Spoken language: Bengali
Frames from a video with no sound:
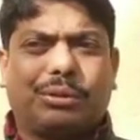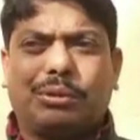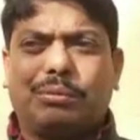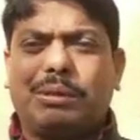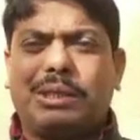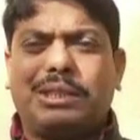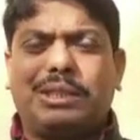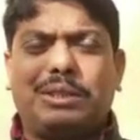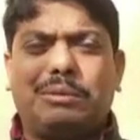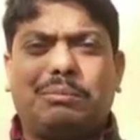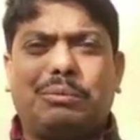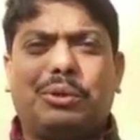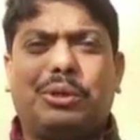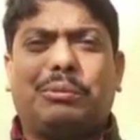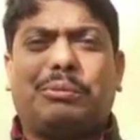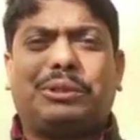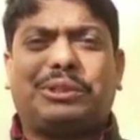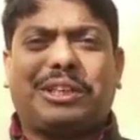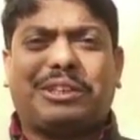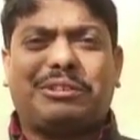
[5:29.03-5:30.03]
বর্তমান যিনি পৌর
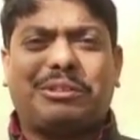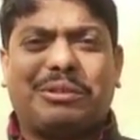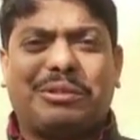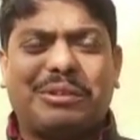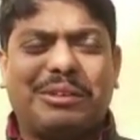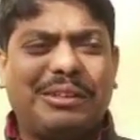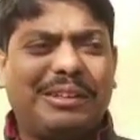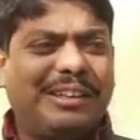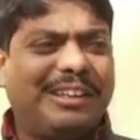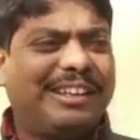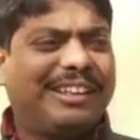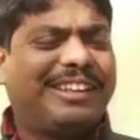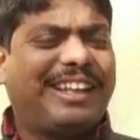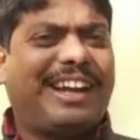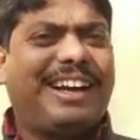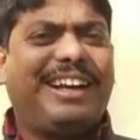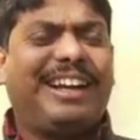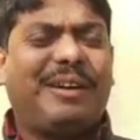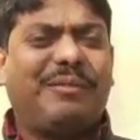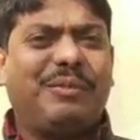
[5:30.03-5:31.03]
প্রশাসক
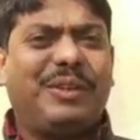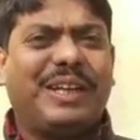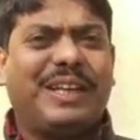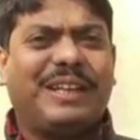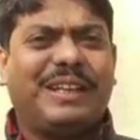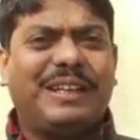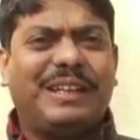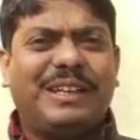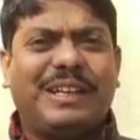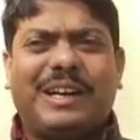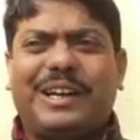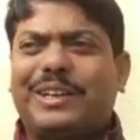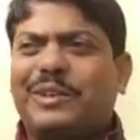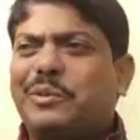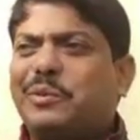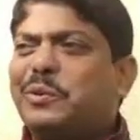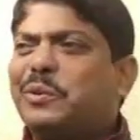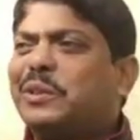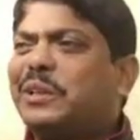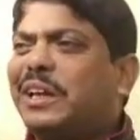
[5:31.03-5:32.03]
তার নাম নেই আর
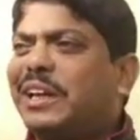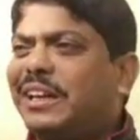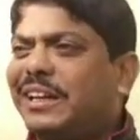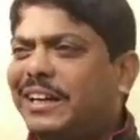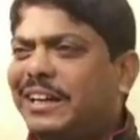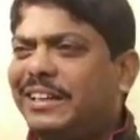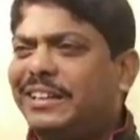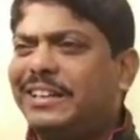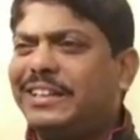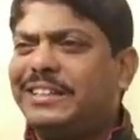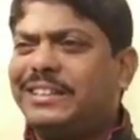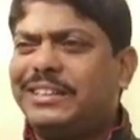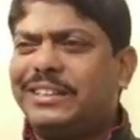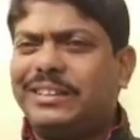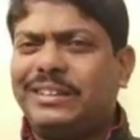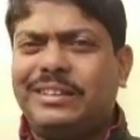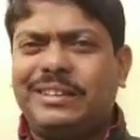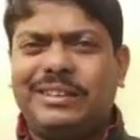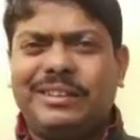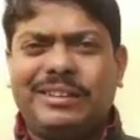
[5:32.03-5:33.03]
কোনো তালিকায় দেখছি
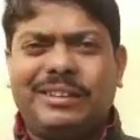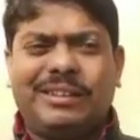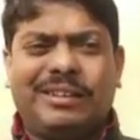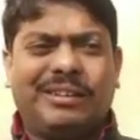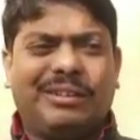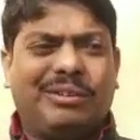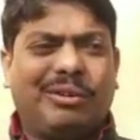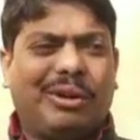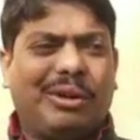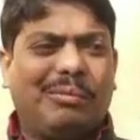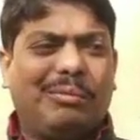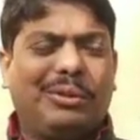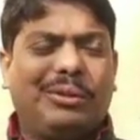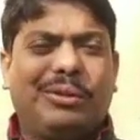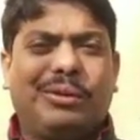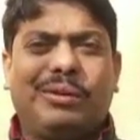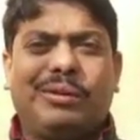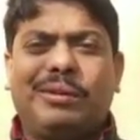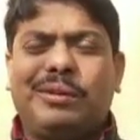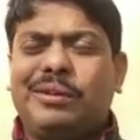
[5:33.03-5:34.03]

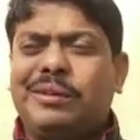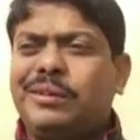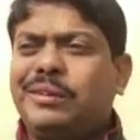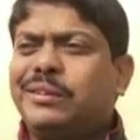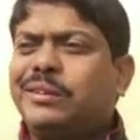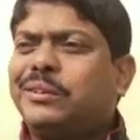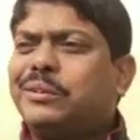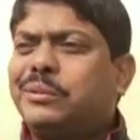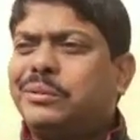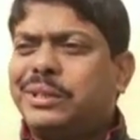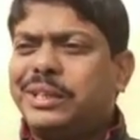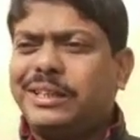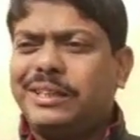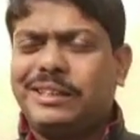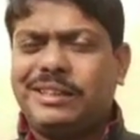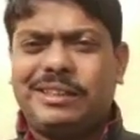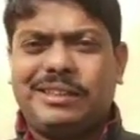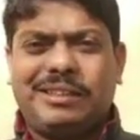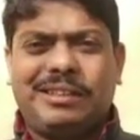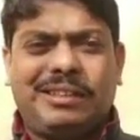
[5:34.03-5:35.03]
দলবদল করে
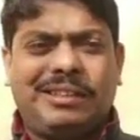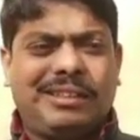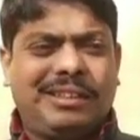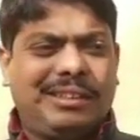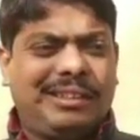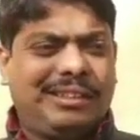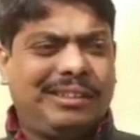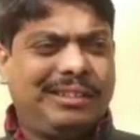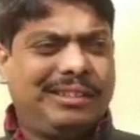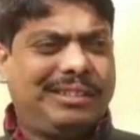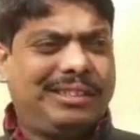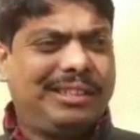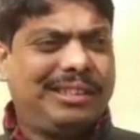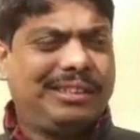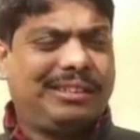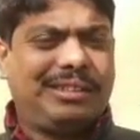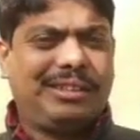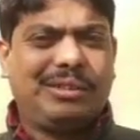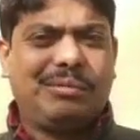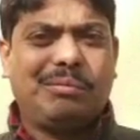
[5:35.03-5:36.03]
যে
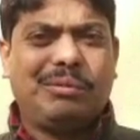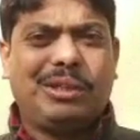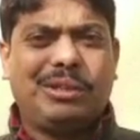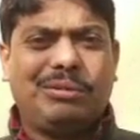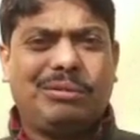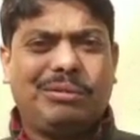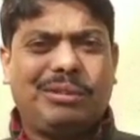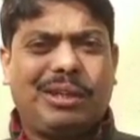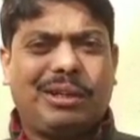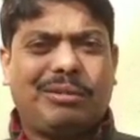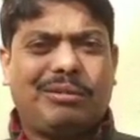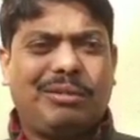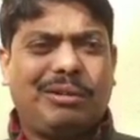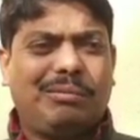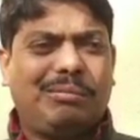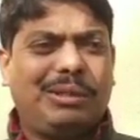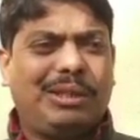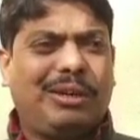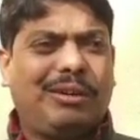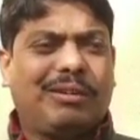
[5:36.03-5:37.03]
তৃণমূলে যোগদান
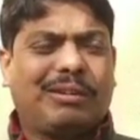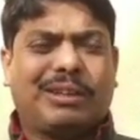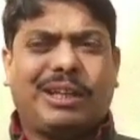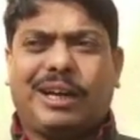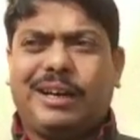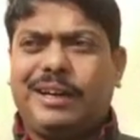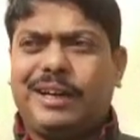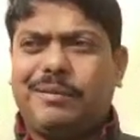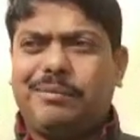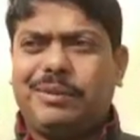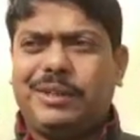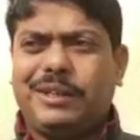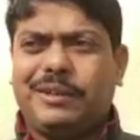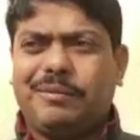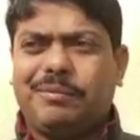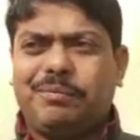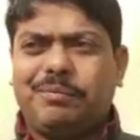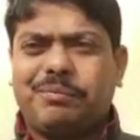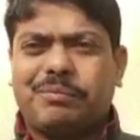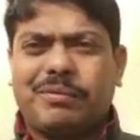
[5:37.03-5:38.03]
করলো বিধায়ক তার নাম নেই
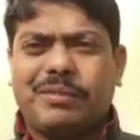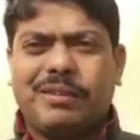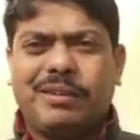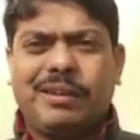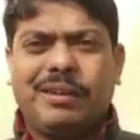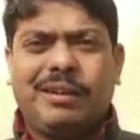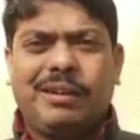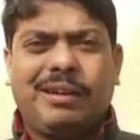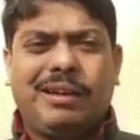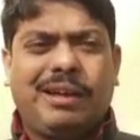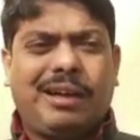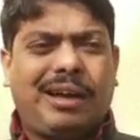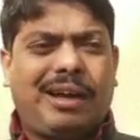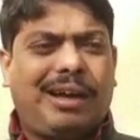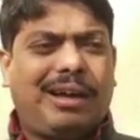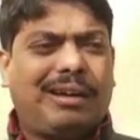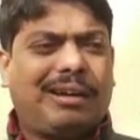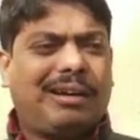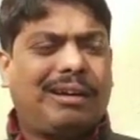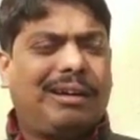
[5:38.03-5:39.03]

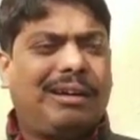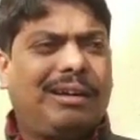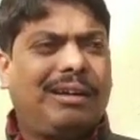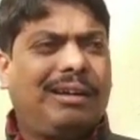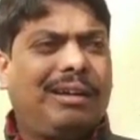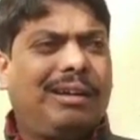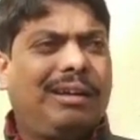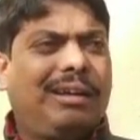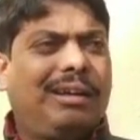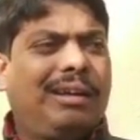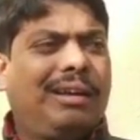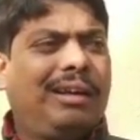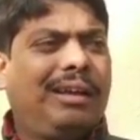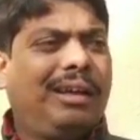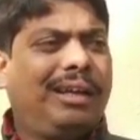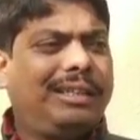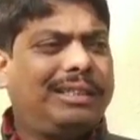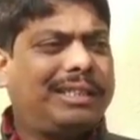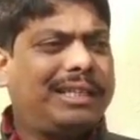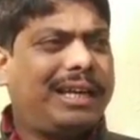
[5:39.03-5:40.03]
আর
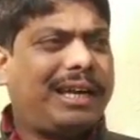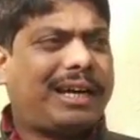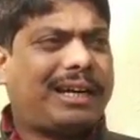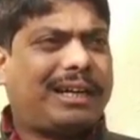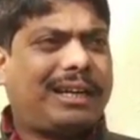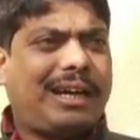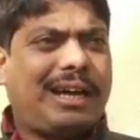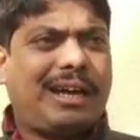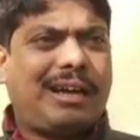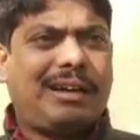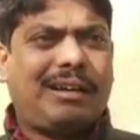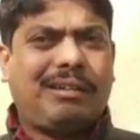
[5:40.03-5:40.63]
এই যে একটা